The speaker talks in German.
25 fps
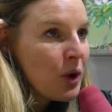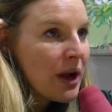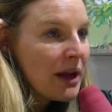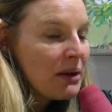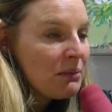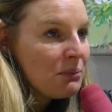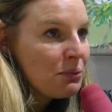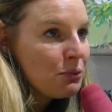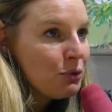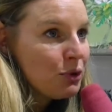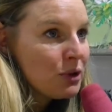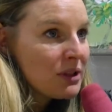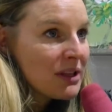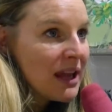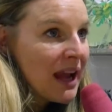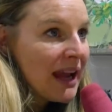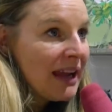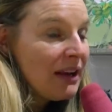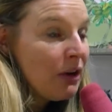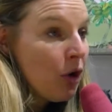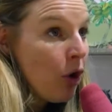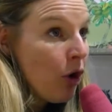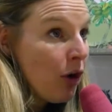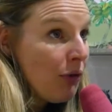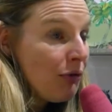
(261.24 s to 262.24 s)
ein Buch
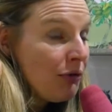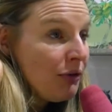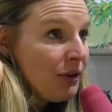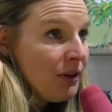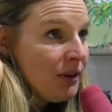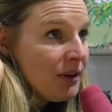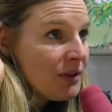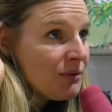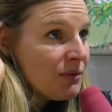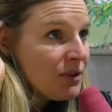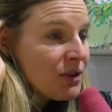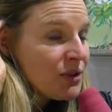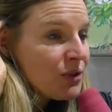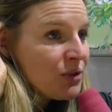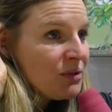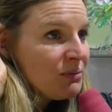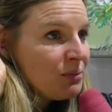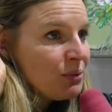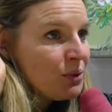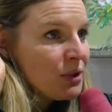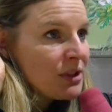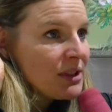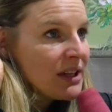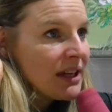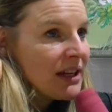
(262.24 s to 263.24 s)
sein, hoffe, es wird so ein
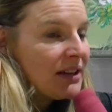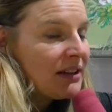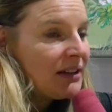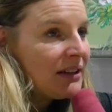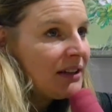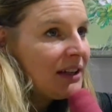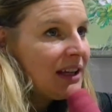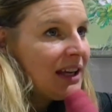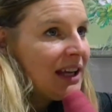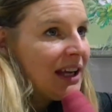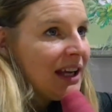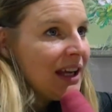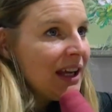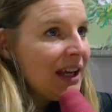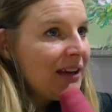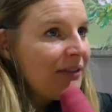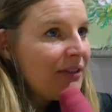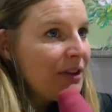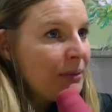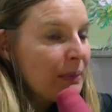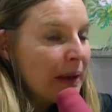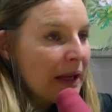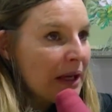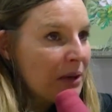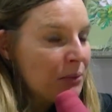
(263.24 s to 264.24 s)
Buch sein,
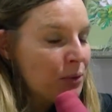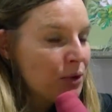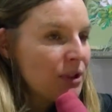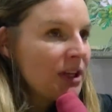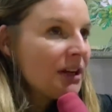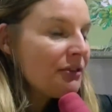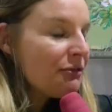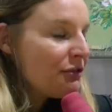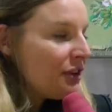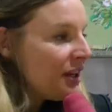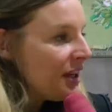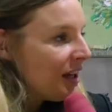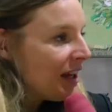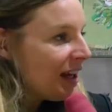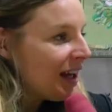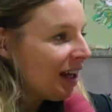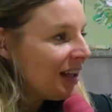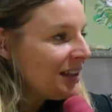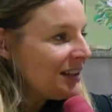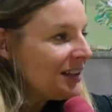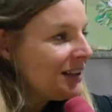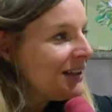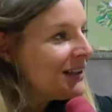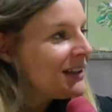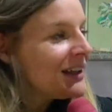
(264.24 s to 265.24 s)
wie meine Mutter viele
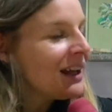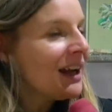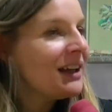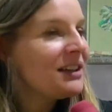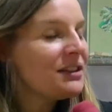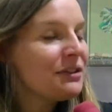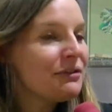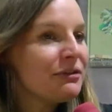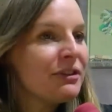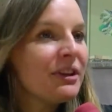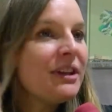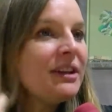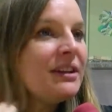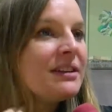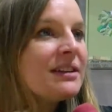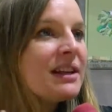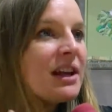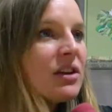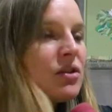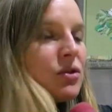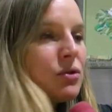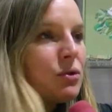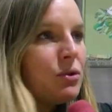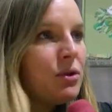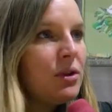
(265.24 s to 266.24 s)
hatte. Die hatte viele
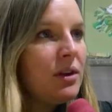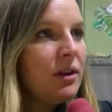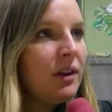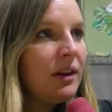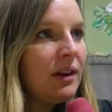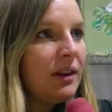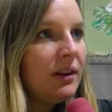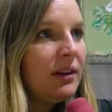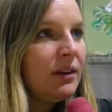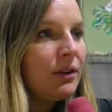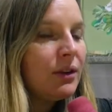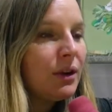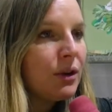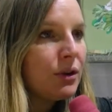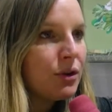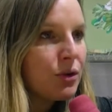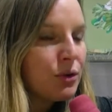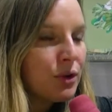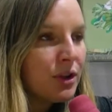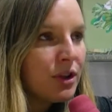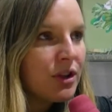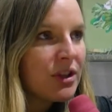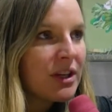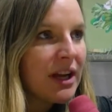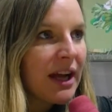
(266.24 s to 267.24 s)
sehr schöne und auch
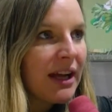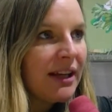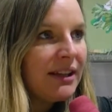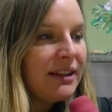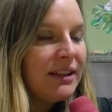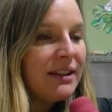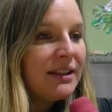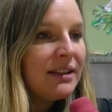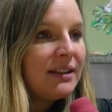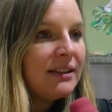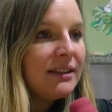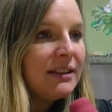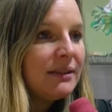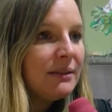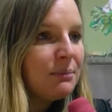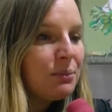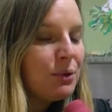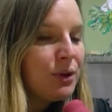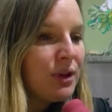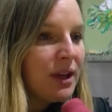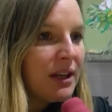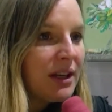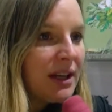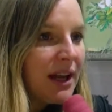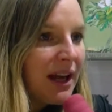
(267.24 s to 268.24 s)
schön gestaltete
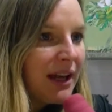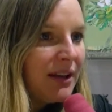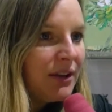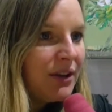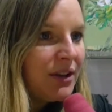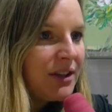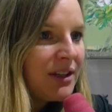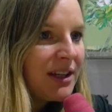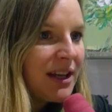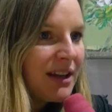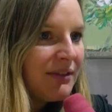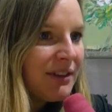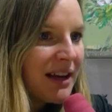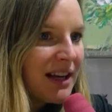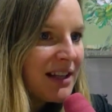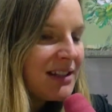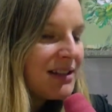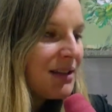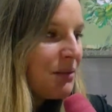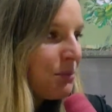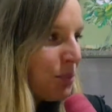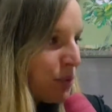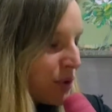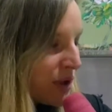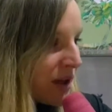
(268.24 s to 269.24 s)
Bücher, die eindeutig
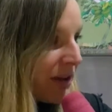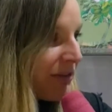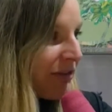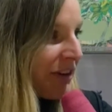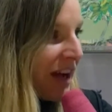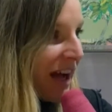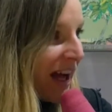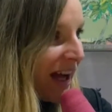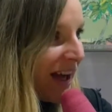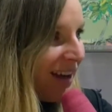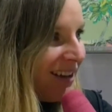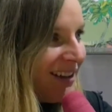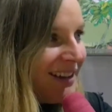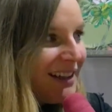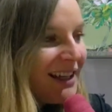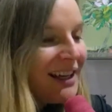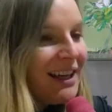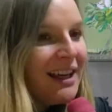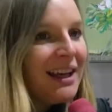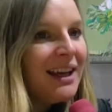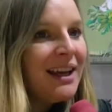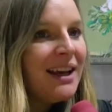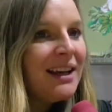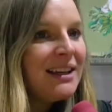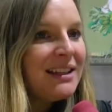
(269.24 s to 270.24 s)
Erwachsenenbücher waren,
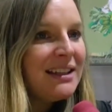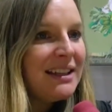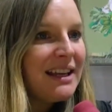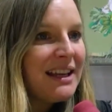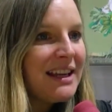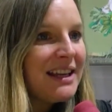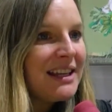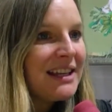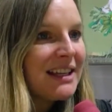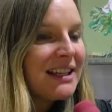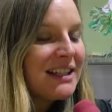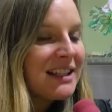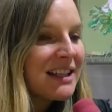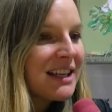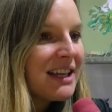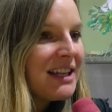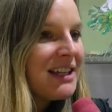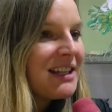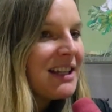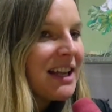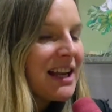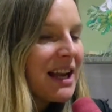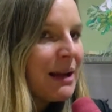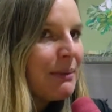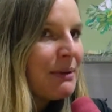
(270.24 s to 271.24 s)
die ich als
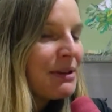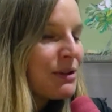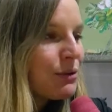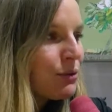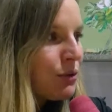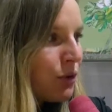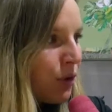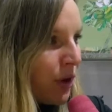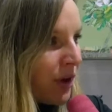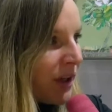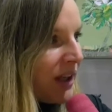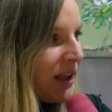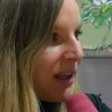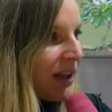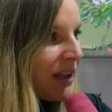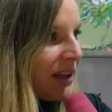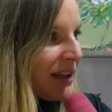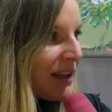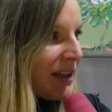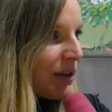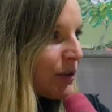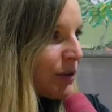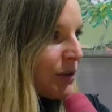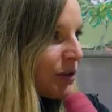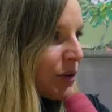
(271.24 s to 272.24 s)
Kind dann aber so
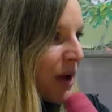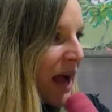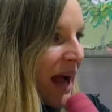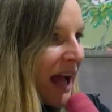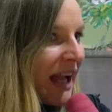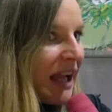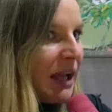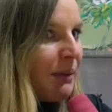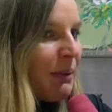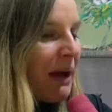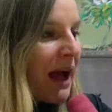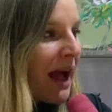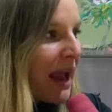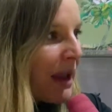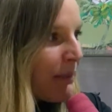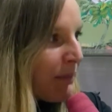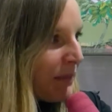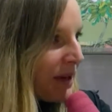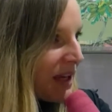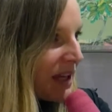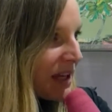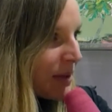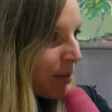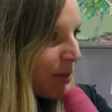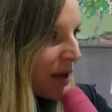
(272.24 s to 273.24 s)
neugierig und so
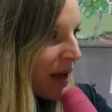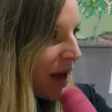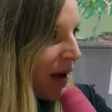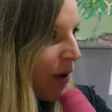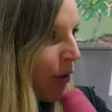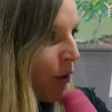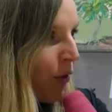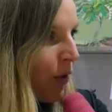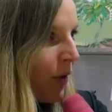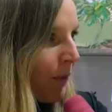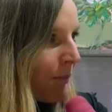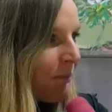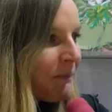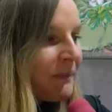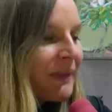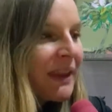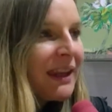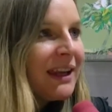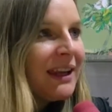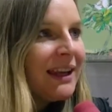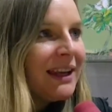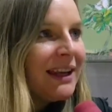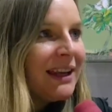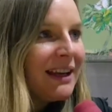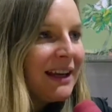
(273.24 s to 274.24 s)
halbheimlich mir auch
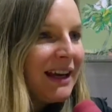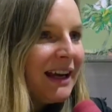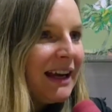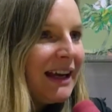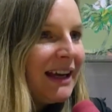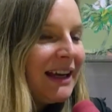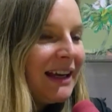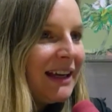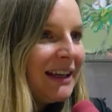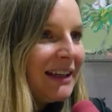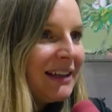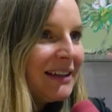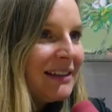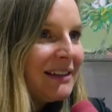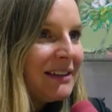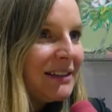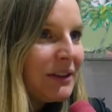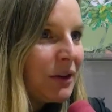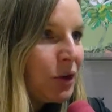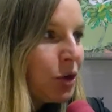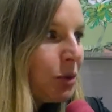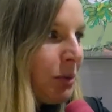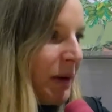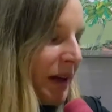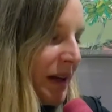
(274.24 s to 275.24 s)
äh,
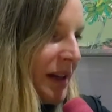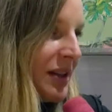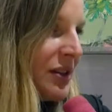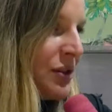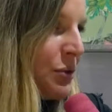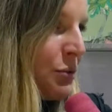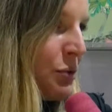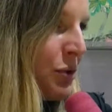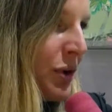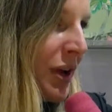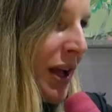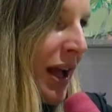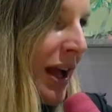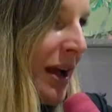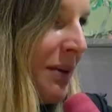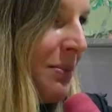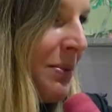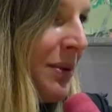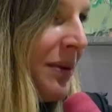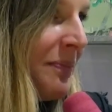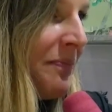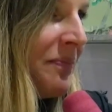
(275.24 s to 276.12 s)
rübergezogen habe.